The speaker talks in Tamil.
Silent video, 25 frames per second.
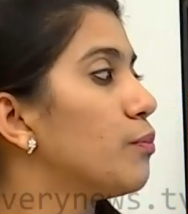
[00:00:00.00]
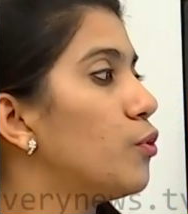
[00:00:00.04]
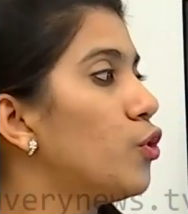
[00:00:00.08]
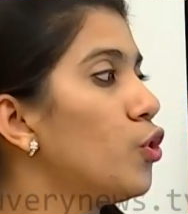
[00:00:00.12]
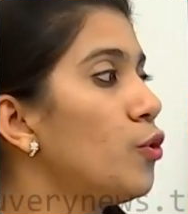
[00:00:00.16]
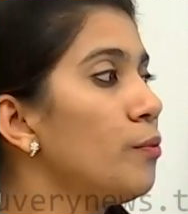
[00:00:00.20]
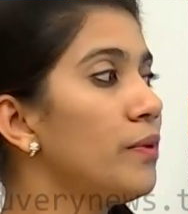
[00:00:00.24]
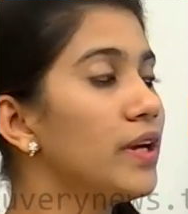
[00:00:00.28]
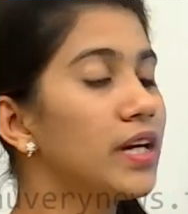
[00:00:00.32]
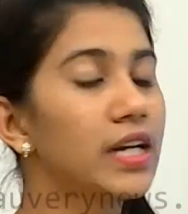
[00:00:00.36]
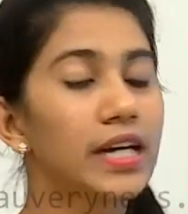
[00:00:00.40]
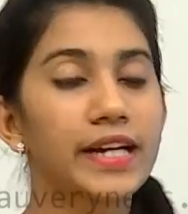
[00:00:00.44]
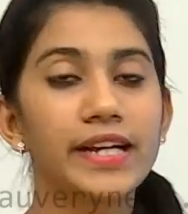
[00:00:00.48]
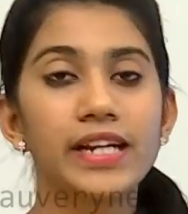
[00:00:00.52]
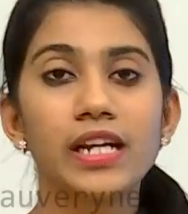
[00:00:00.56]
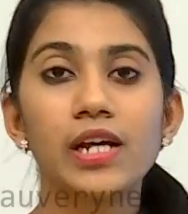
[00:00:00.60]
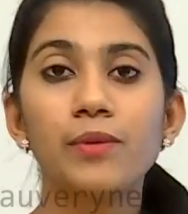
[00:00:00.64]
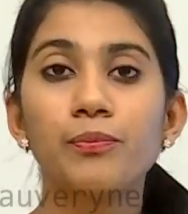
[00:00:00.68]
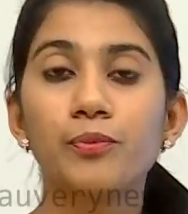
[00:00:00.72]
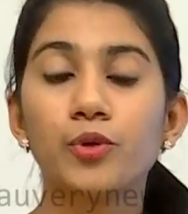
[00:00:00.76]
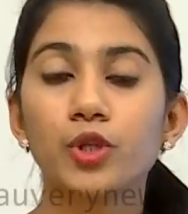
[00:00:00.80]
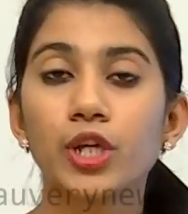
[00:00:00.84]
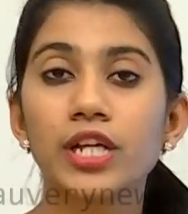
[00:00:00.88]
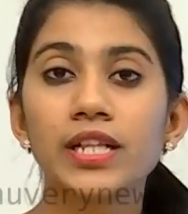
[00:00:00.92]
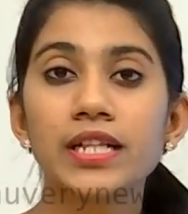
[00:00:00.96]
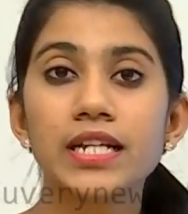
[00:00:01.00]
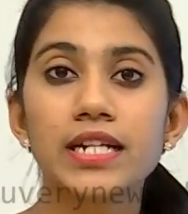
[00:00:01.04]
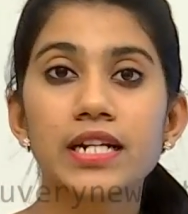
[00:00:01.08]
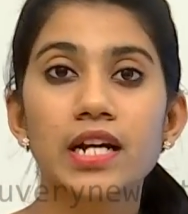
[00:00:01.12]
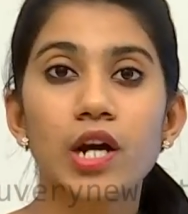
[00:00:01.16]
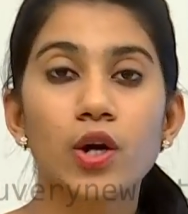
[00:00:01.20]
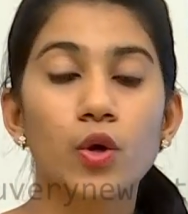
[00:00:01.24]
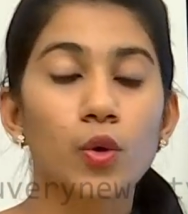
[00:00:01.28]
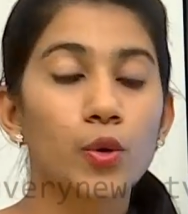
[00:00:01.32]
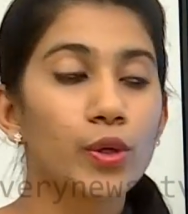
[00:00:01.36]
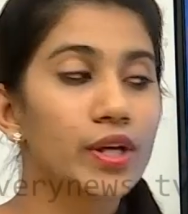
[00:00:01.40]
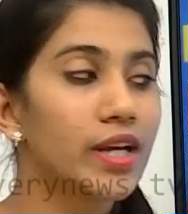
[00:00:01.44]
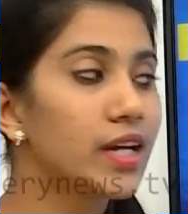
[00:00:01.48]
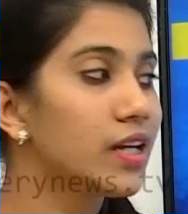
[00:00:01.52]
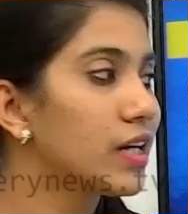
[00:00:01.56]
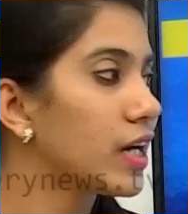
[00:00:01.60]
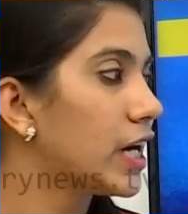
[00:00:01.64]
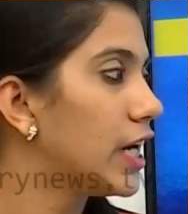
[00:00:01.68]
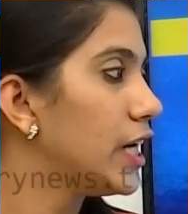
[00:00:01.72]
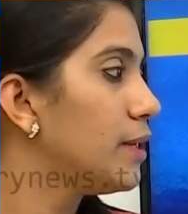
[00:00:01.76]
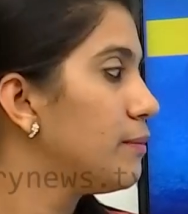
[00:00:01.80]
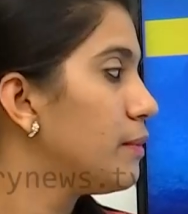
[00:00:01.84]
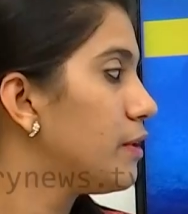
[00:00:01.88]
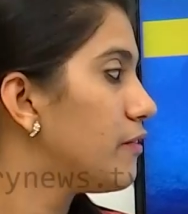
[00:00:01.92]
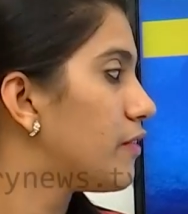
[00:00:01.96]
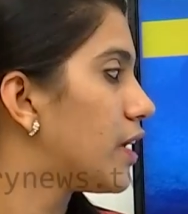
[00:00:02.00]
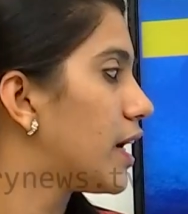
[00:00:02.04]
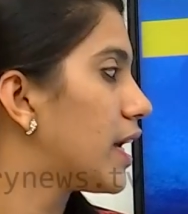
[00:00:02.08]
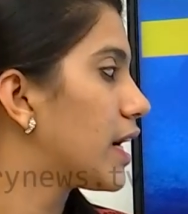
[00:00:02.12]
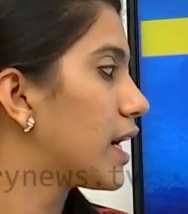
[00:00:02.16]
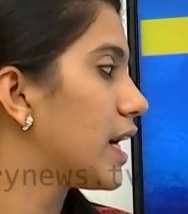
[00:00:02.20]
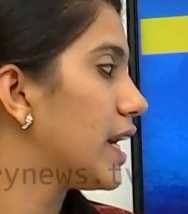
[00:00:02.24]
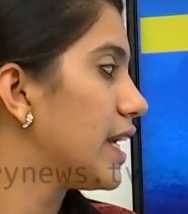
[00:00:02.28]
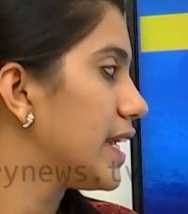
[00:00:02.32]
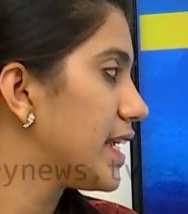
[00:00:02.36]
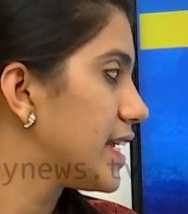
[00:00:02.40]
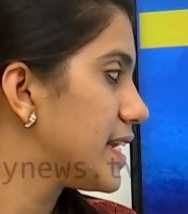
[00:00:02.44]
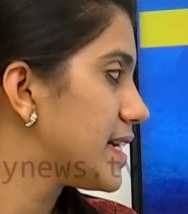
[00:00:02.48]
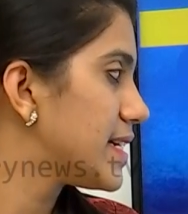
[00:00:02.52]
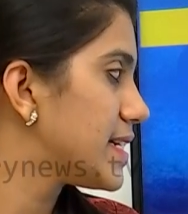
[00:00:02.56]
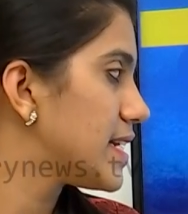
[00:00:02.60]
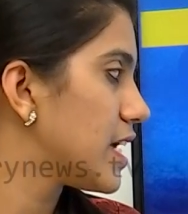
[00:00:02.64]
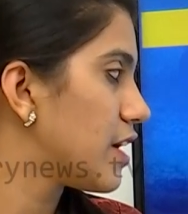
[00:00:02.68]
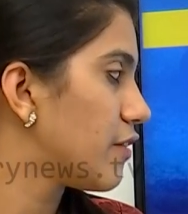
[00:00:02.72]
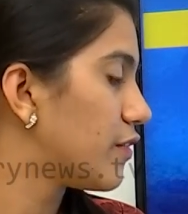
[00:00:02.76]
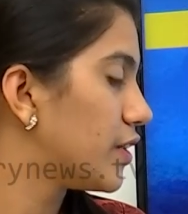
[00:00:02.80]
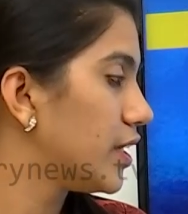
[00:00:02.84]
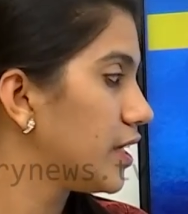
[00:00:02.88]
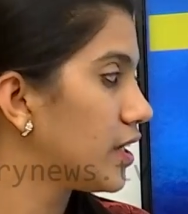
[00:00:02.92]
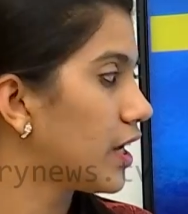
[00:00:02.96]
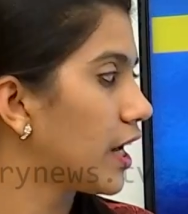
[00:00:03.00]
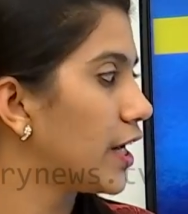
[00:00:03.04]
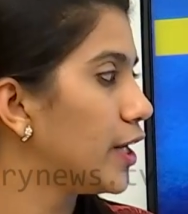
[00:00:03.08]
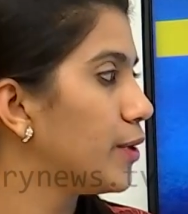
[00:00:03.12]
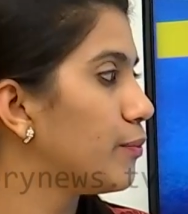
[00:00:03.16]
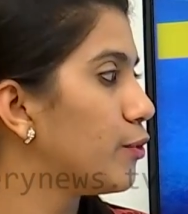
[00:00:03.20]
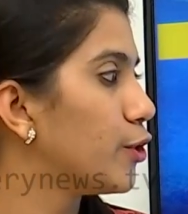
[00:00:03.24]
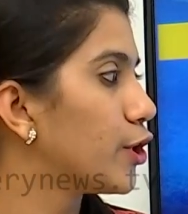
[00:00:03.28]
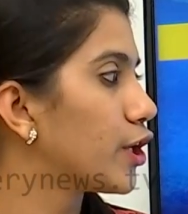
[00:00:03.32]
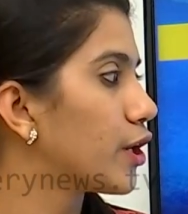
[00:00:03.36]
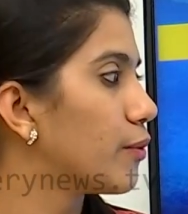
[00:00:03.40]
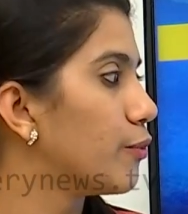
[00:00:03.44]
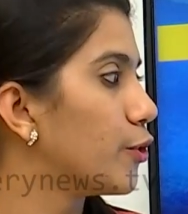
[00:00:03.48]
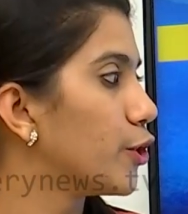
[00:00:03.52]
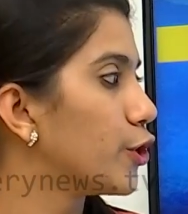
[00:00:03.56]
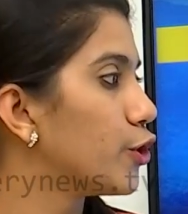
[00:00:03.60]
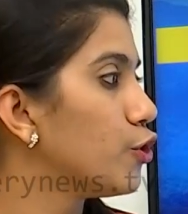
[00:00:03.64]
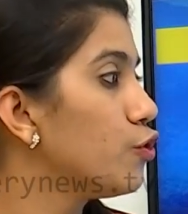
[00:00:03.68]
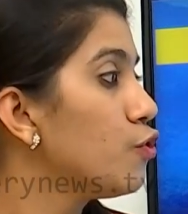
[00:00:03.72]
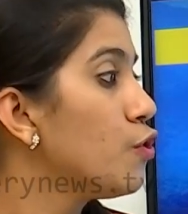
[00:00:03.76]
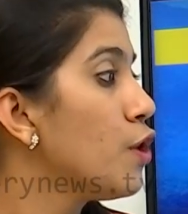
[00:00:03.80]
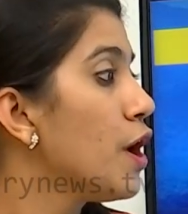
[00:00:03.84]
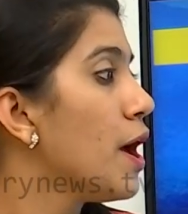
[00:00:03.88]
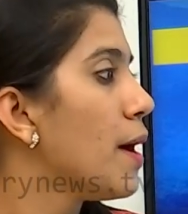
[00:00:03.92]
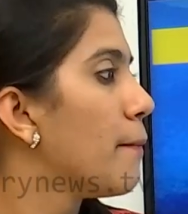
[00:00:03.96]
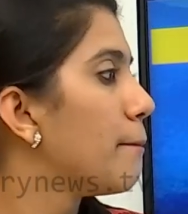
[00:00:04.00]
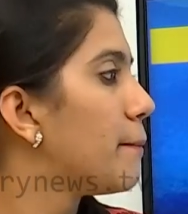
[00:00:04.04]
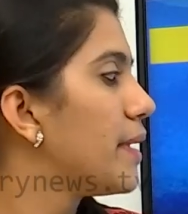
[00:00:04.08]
பூமிக்கடியில் புதைந்திருக்கக்கூடிய கனிம வளங்களை ஈஸியாக வந்து கண்டுபிடிக்க முடியும்